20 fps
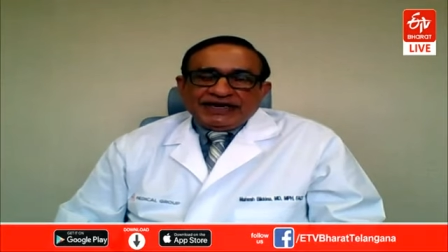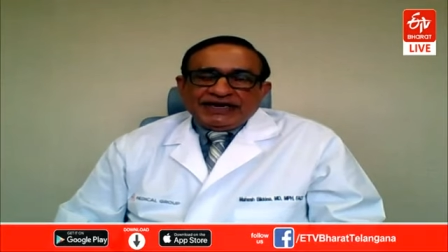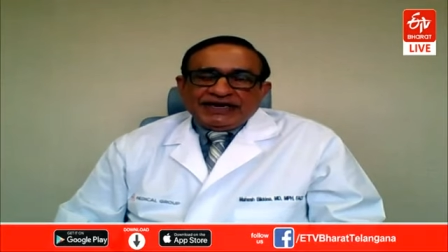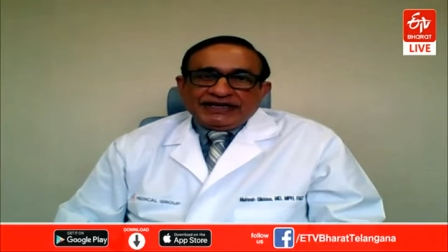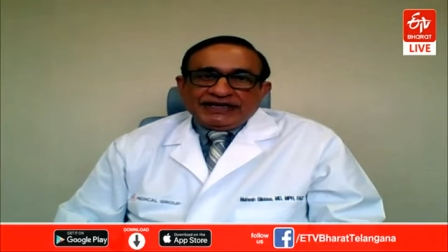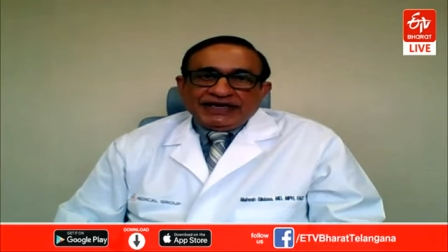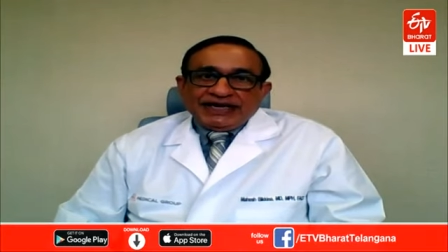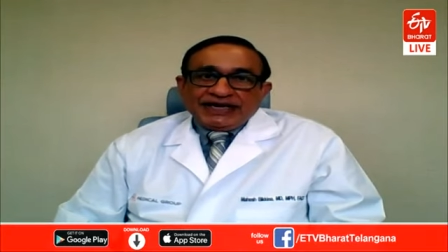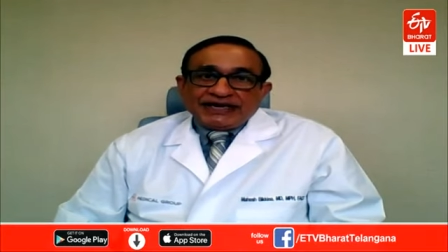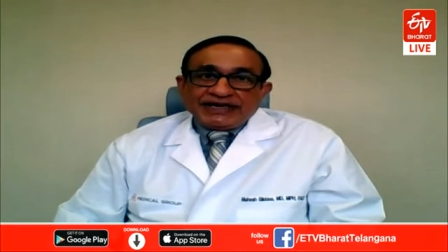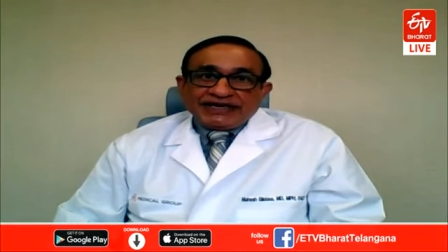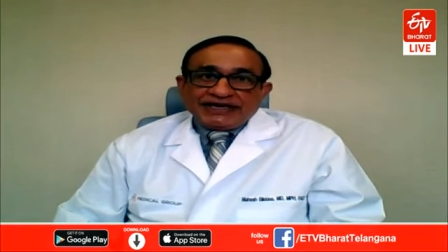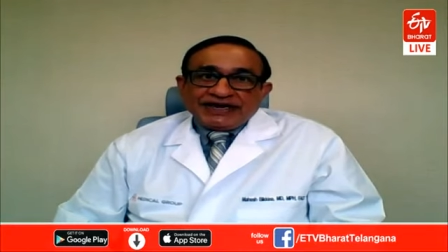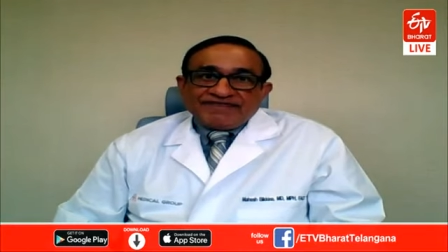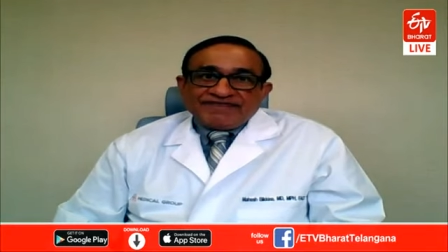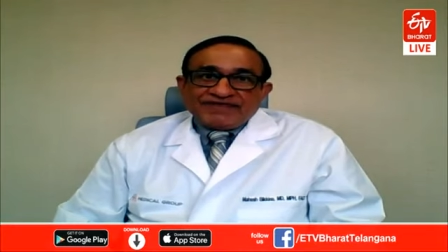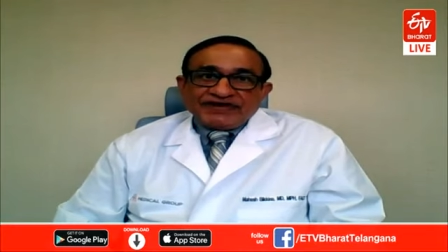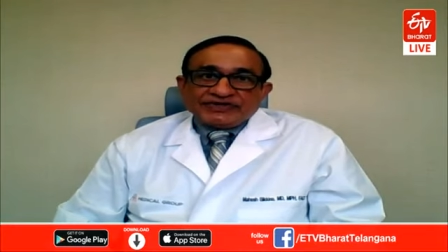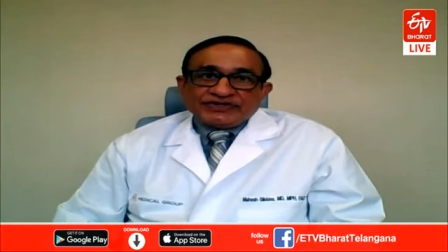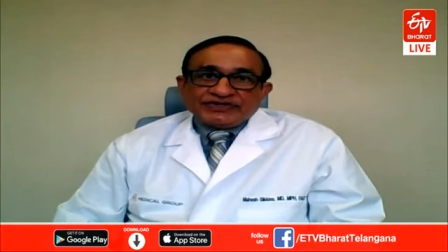ఆ లంగ్
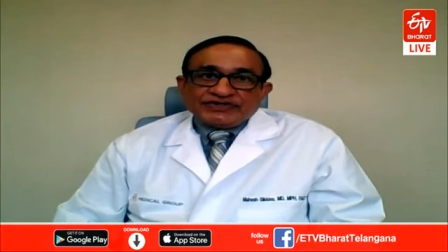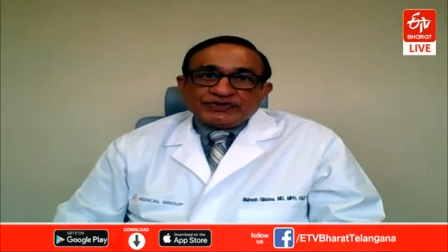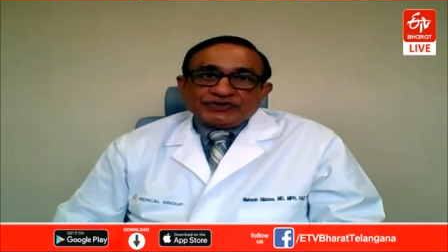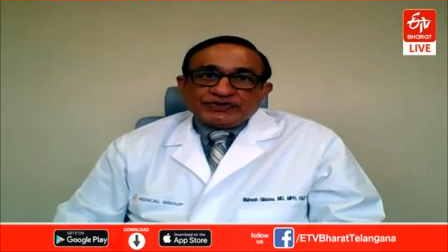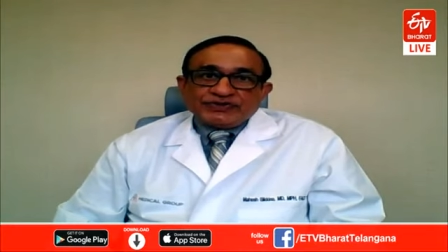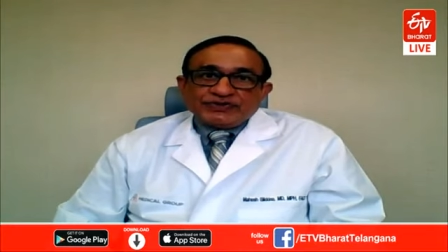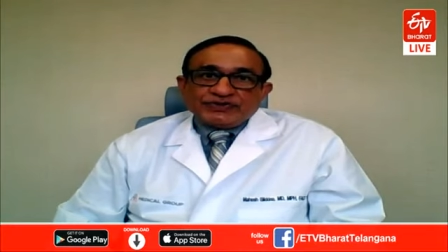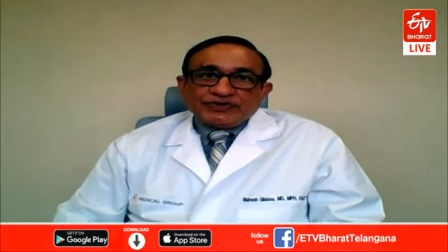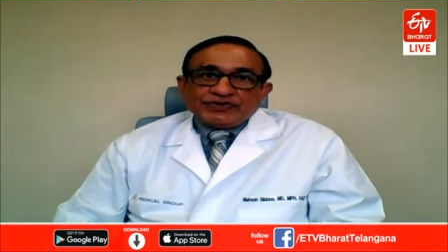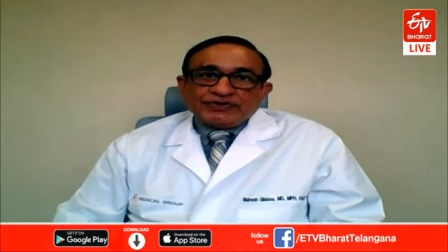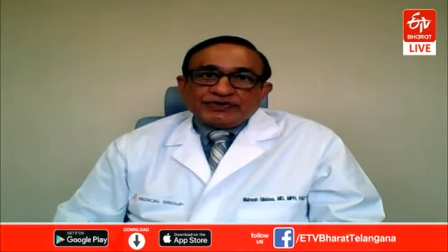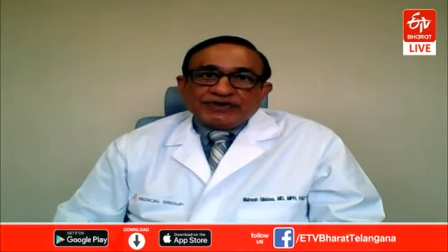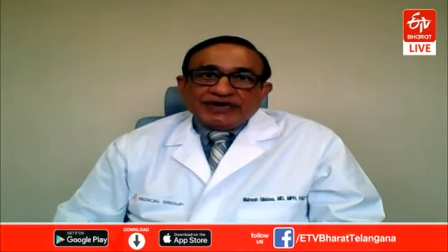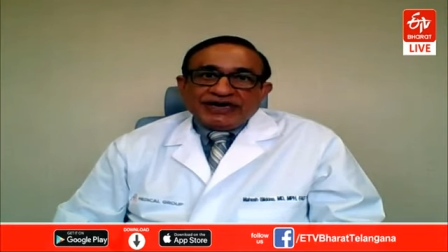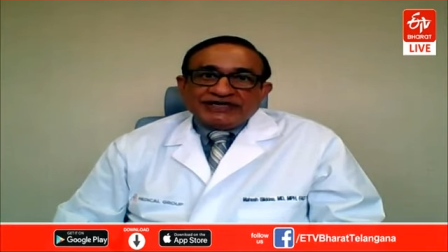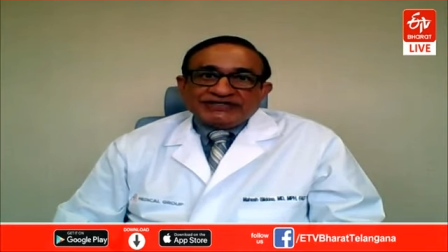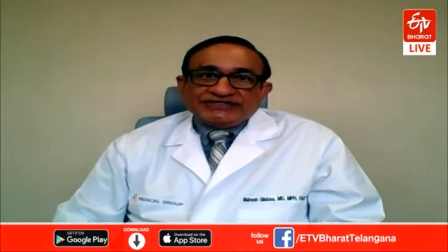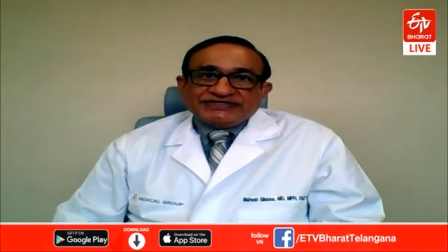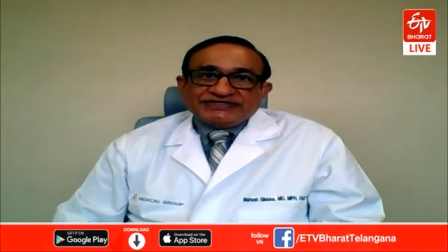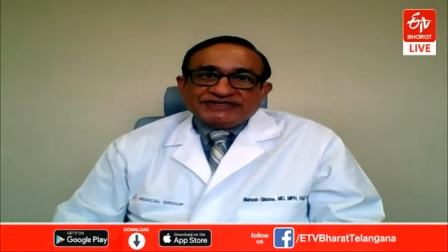ఎఫెక్ట్
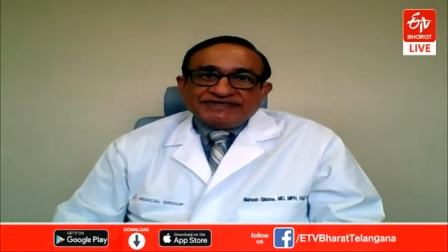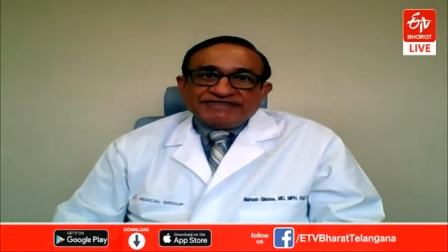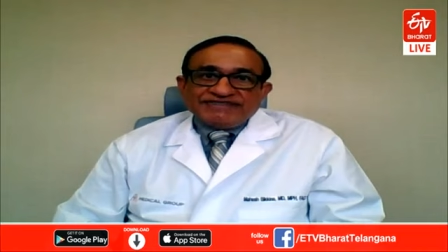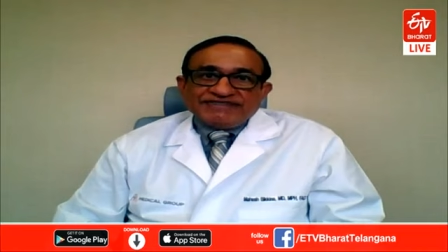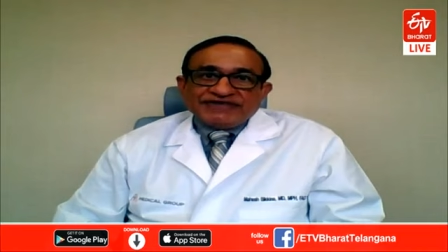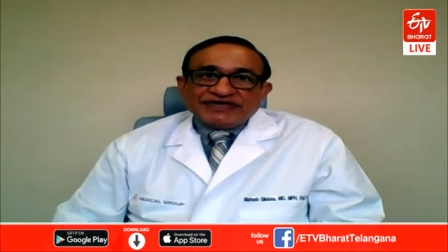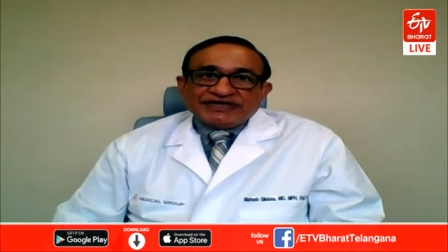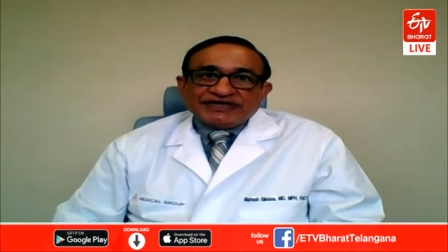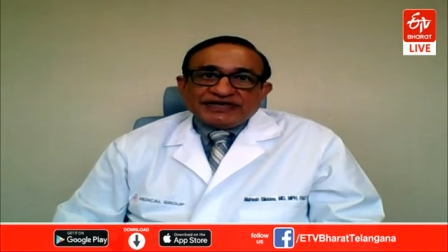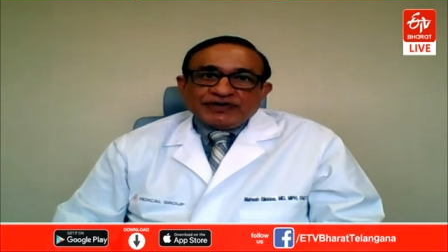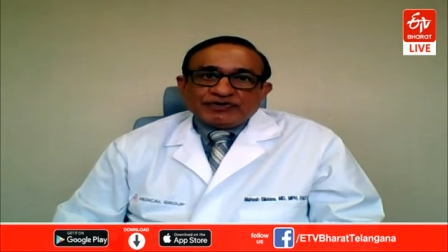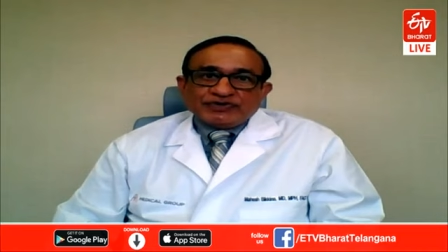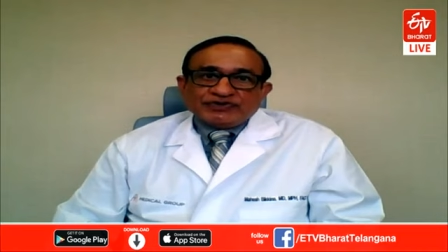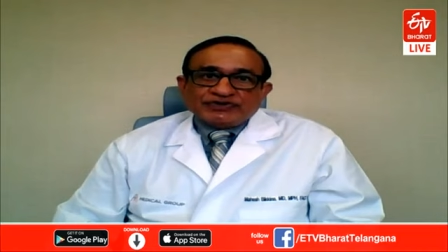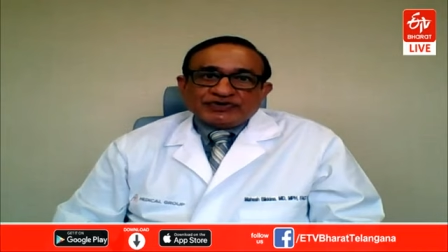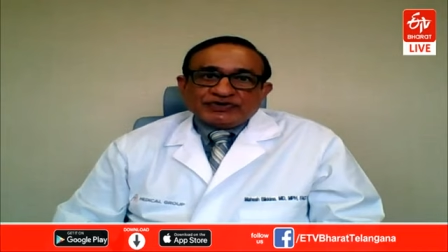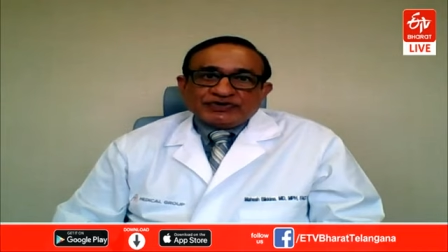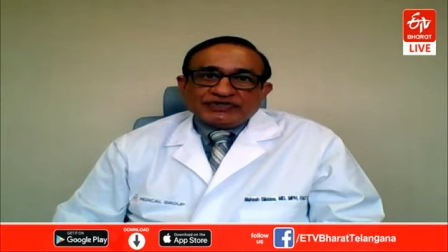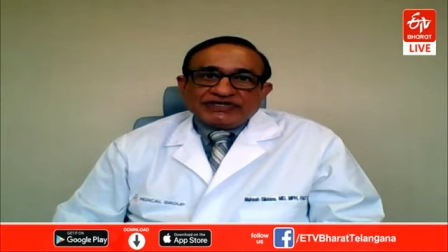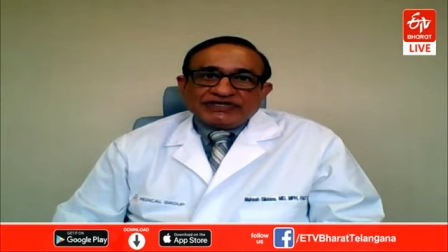అది సివియర్గా
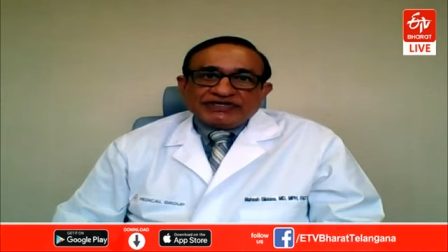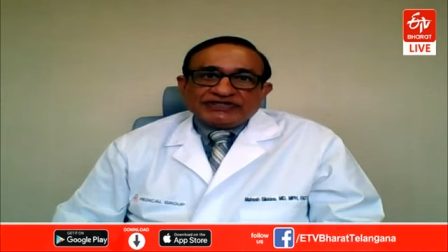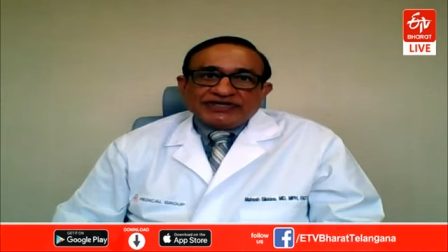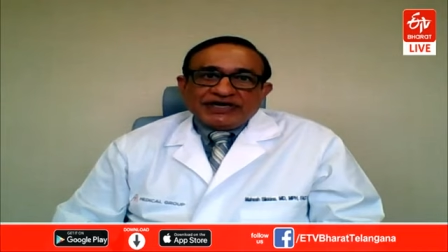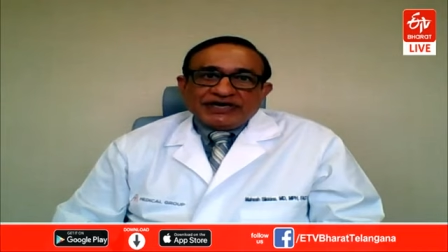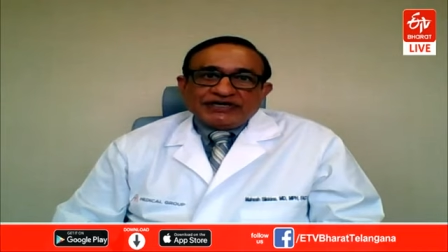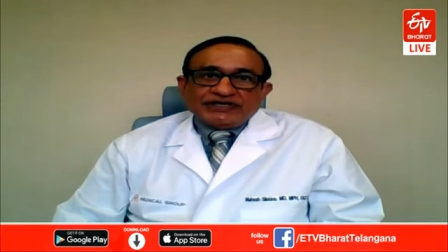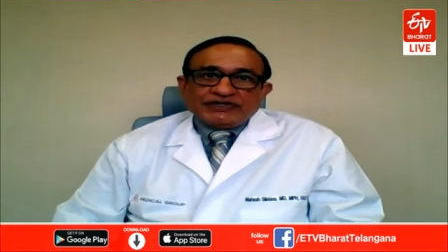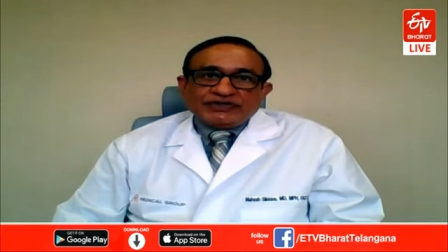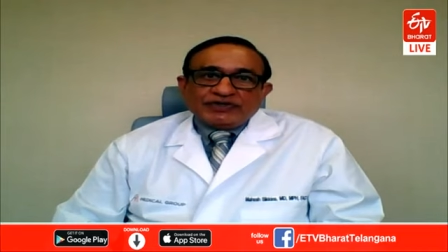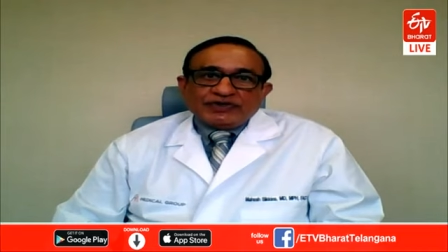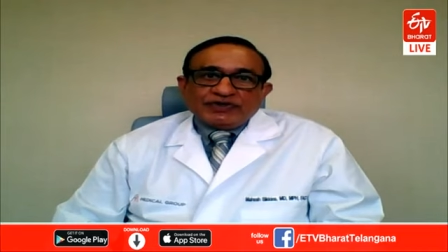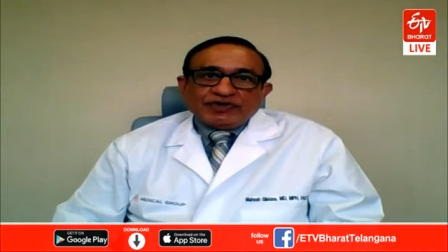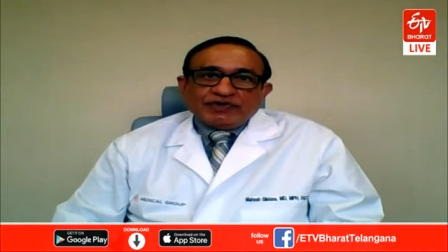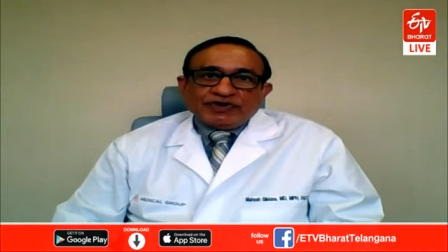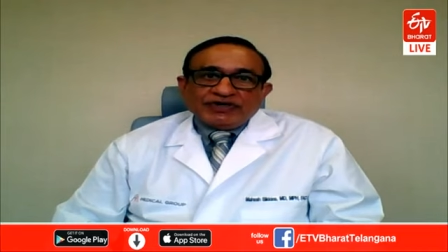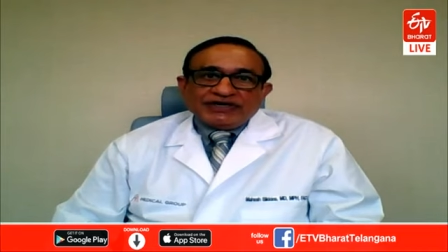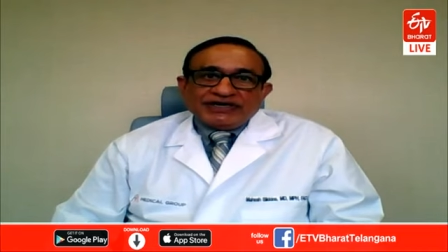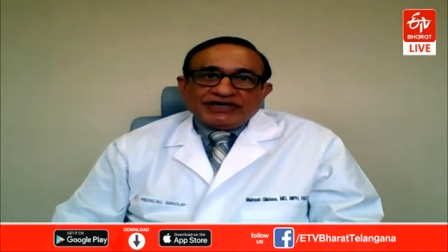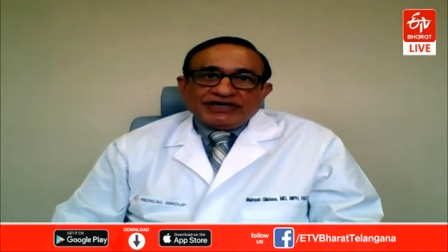వస్తుంది దాంట్లో
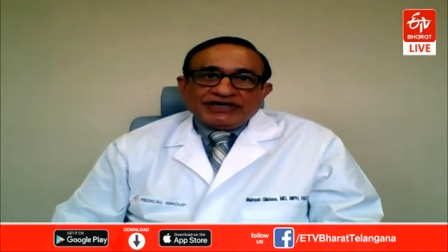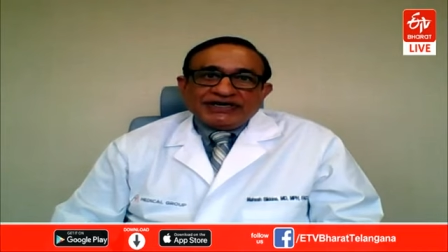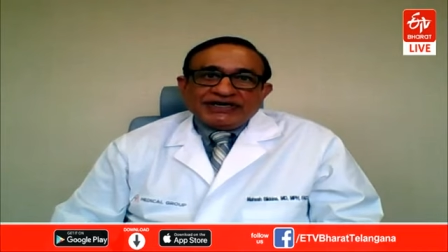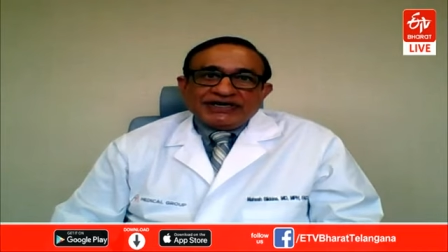ఒక